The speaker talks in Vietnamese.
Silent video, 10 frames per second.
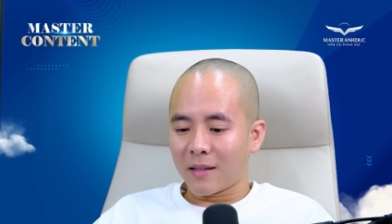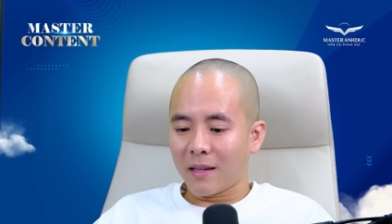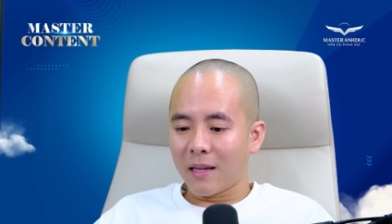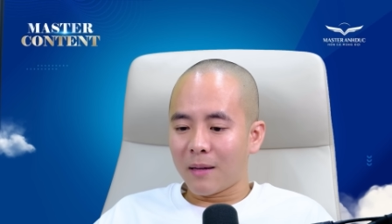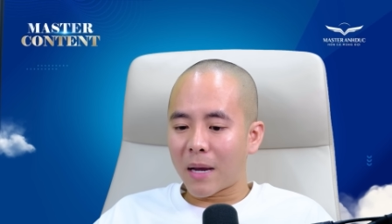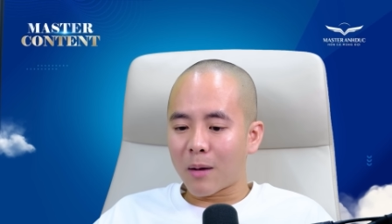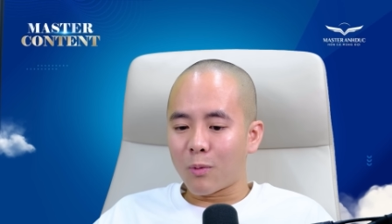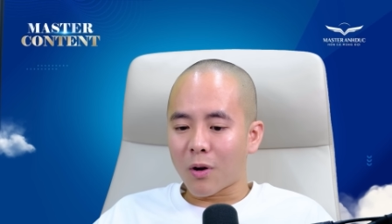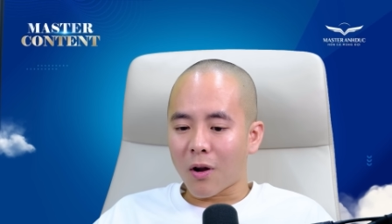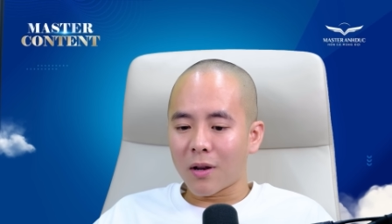thì ý mẹ
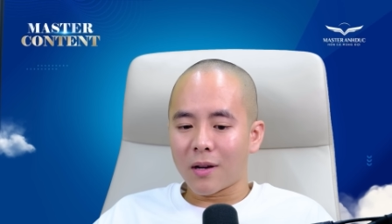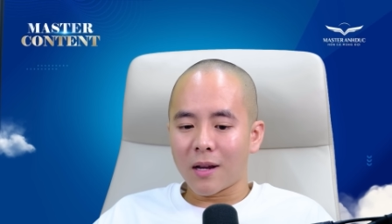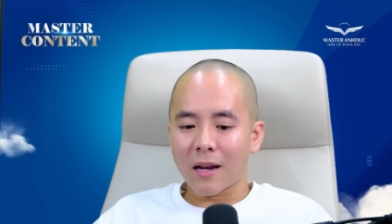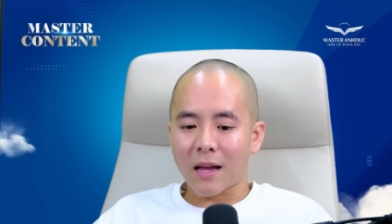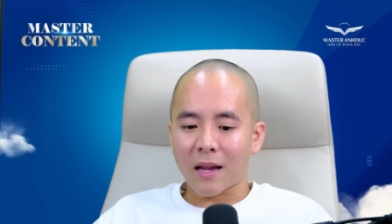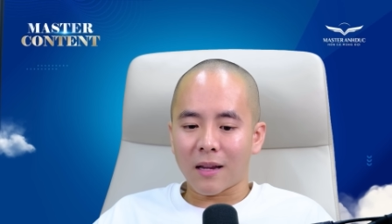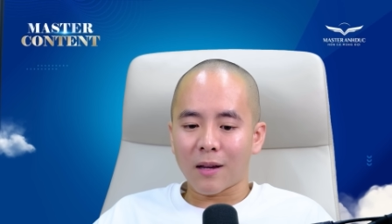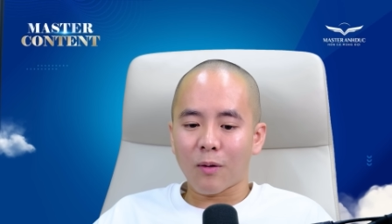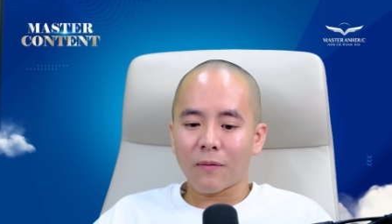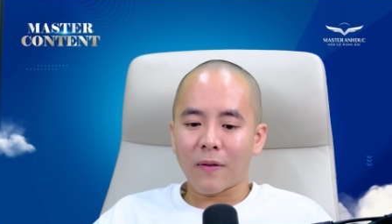muốn nói ở đây là đấy
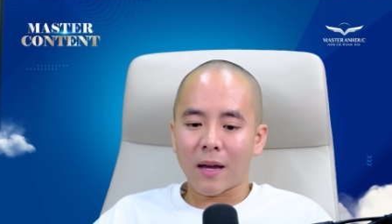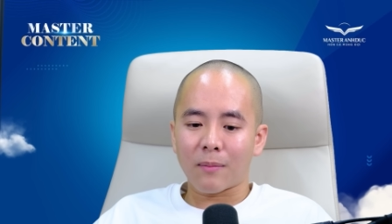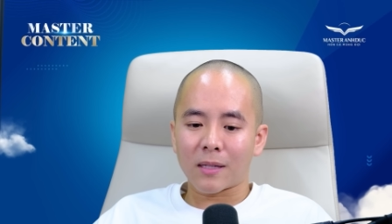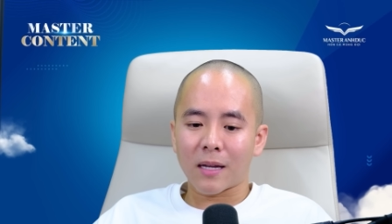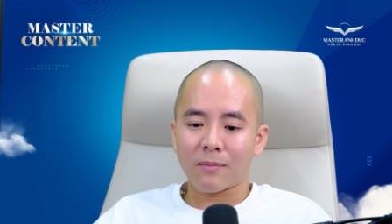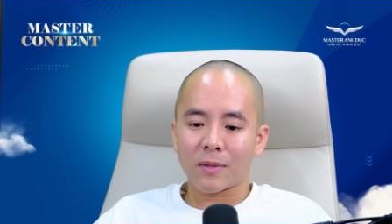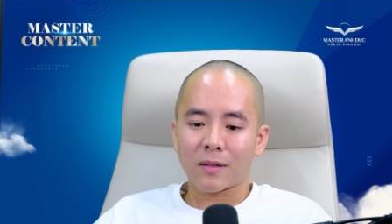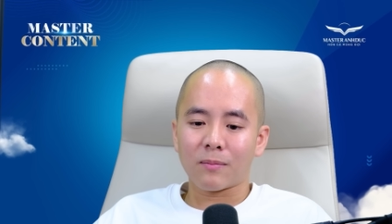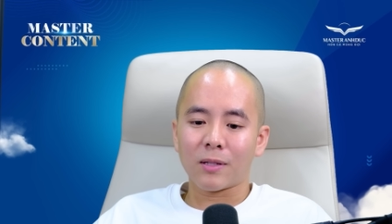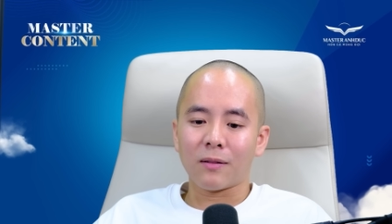con về mà xem là
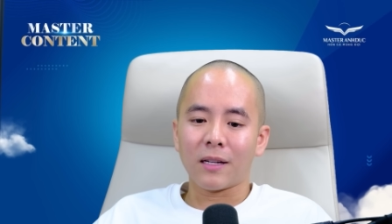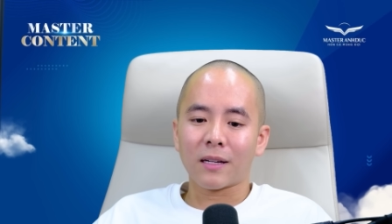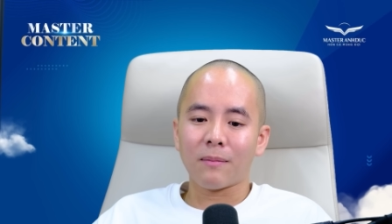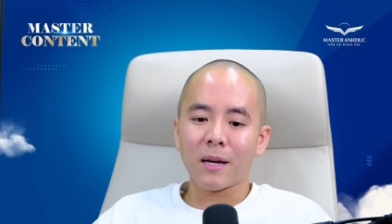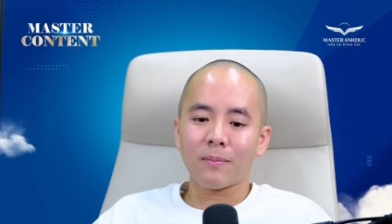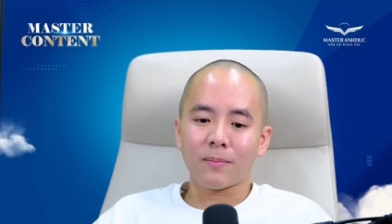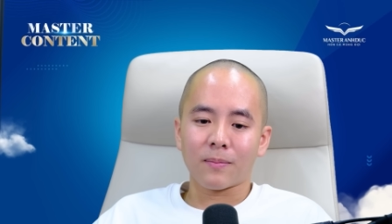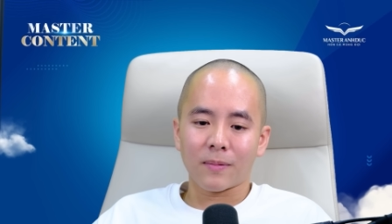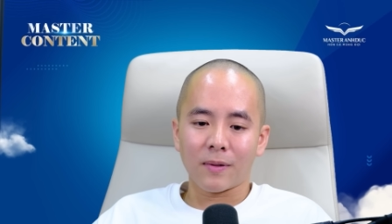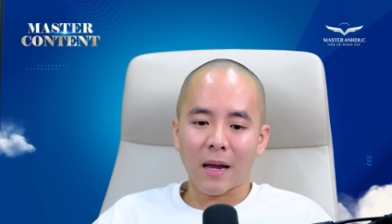xem xử lý cái bếp
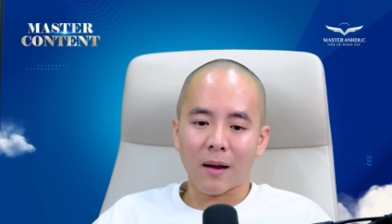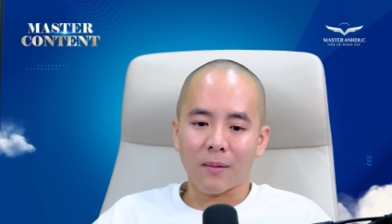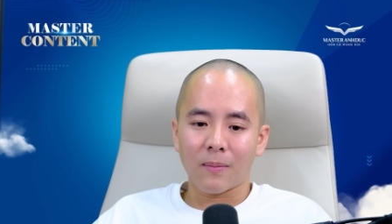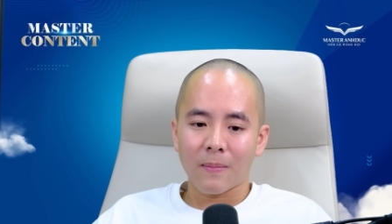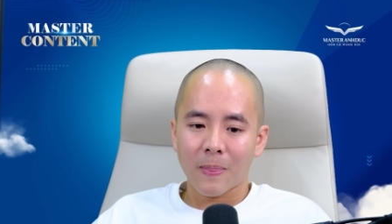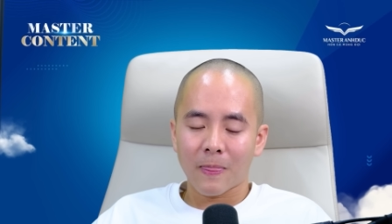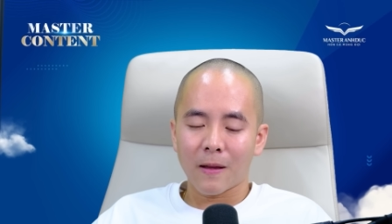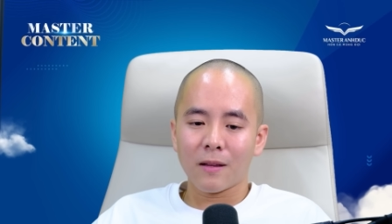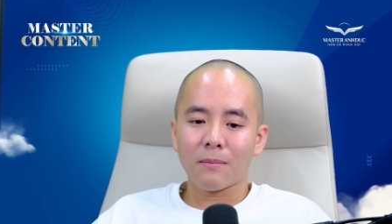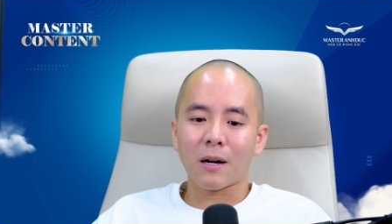như nào
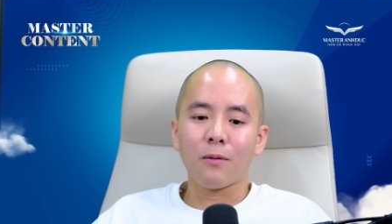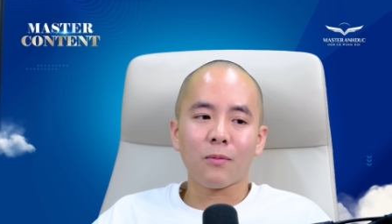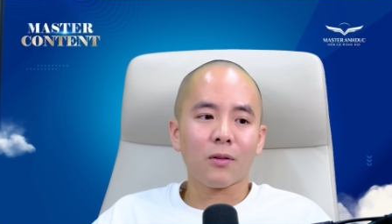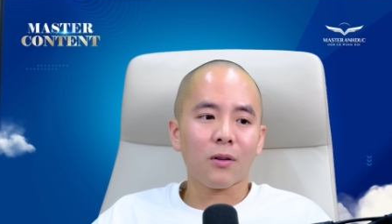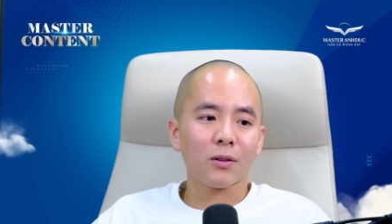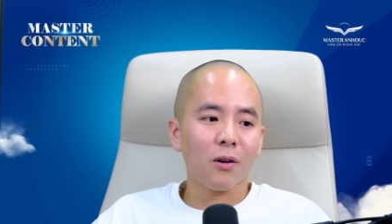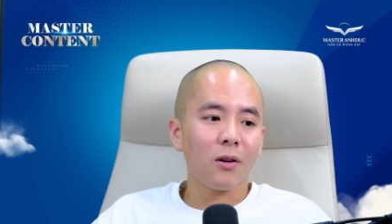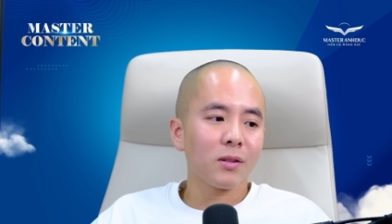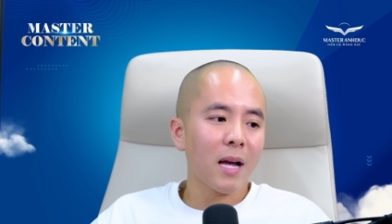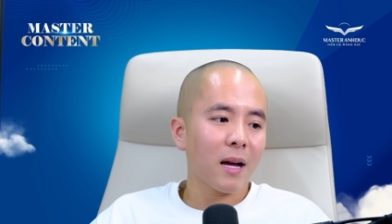đấy nhưng mà không có nói
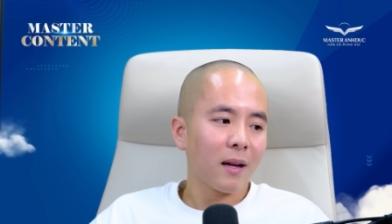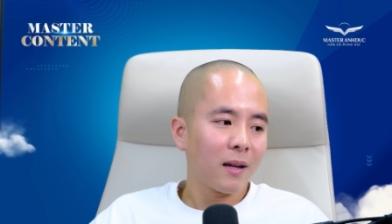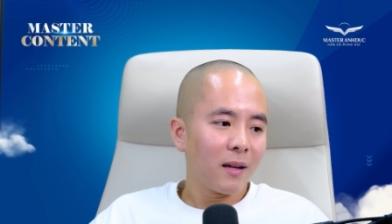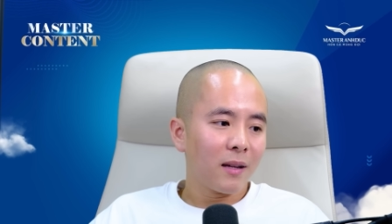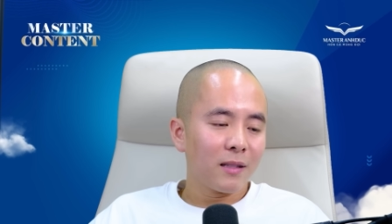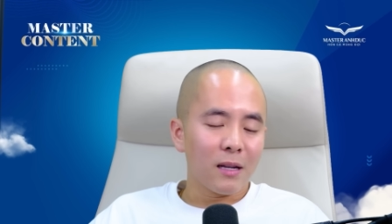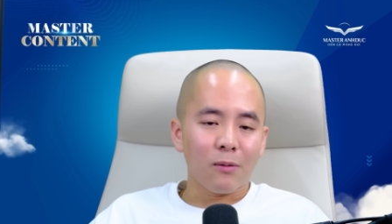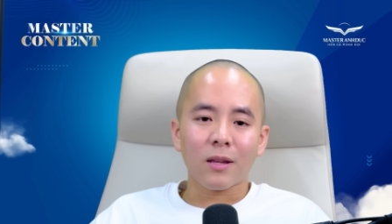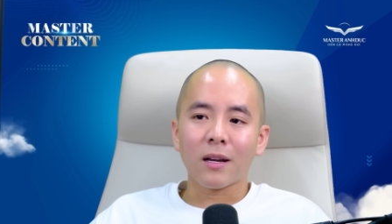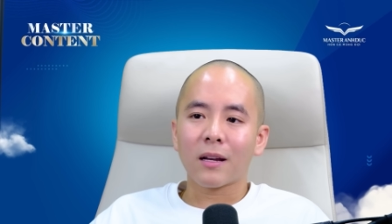rõ ra chỉ
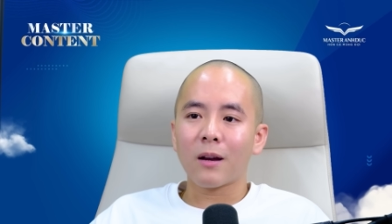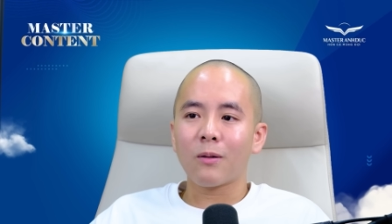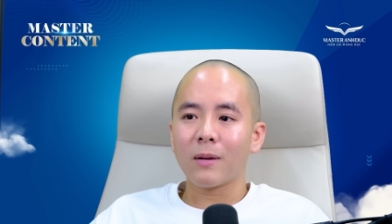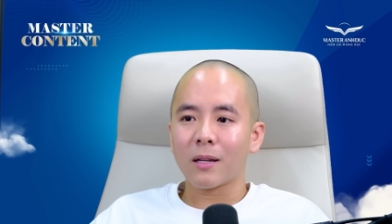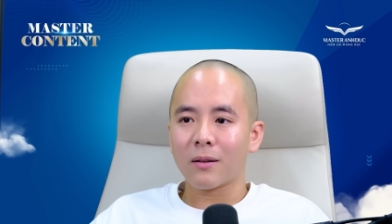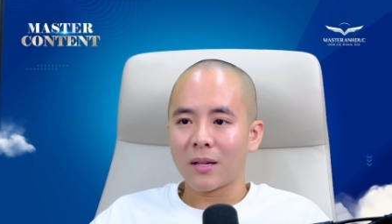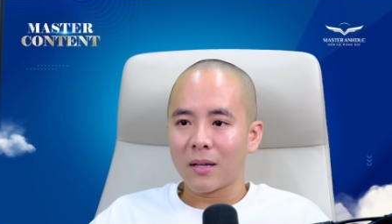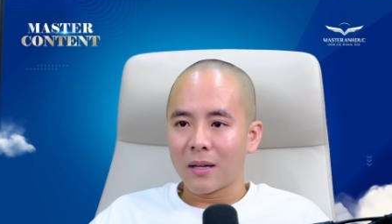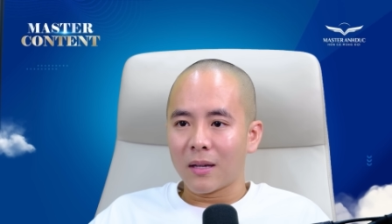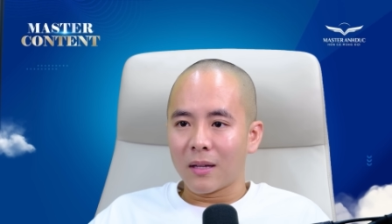có thấy kêu với mình thôi
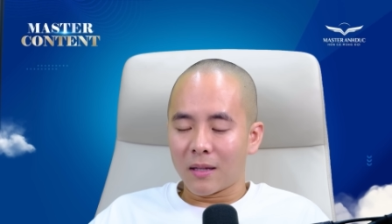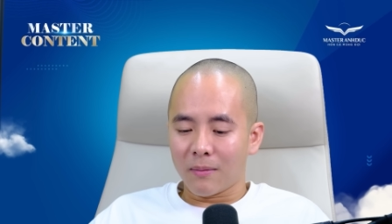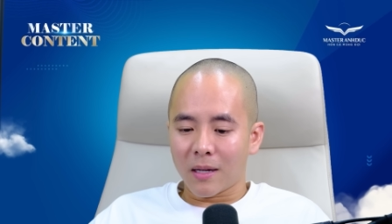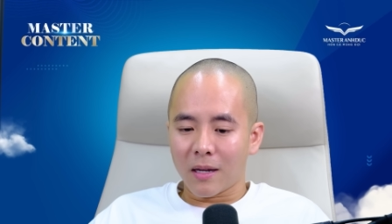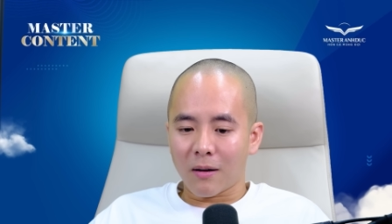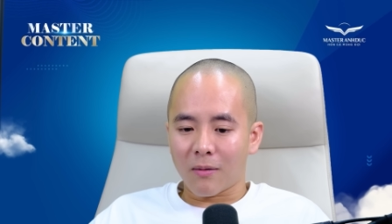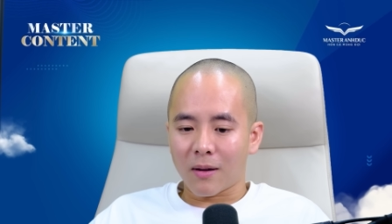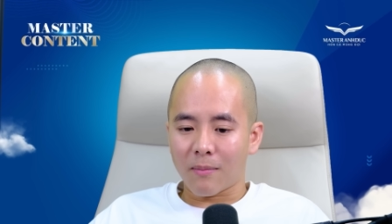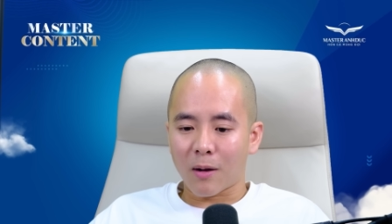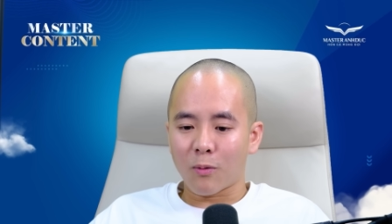thì mình hiểu
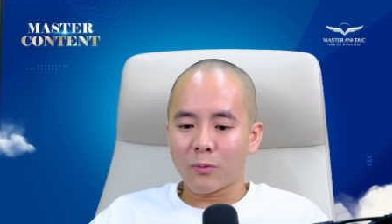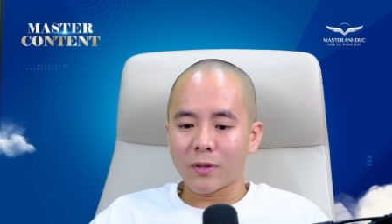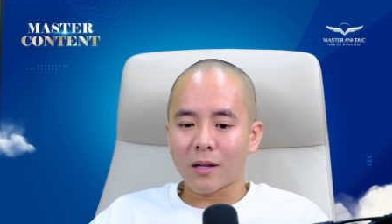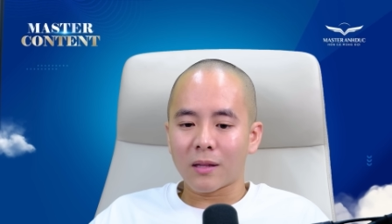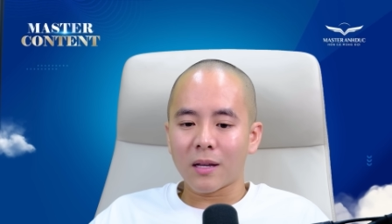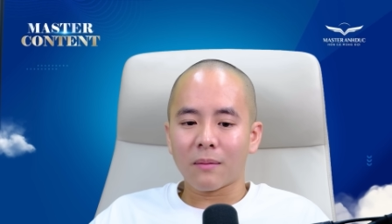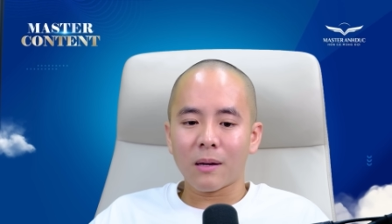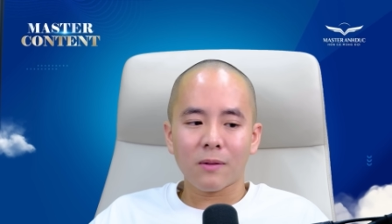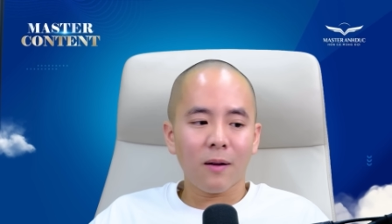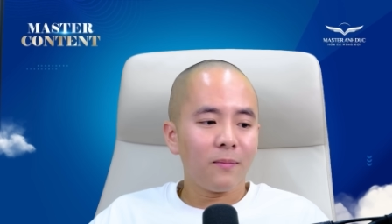là bà cụ rất là thích cái
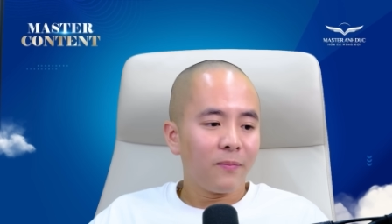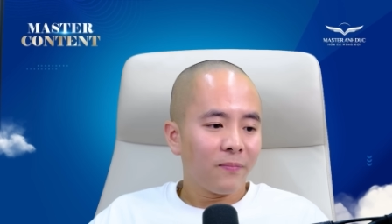bếp rộng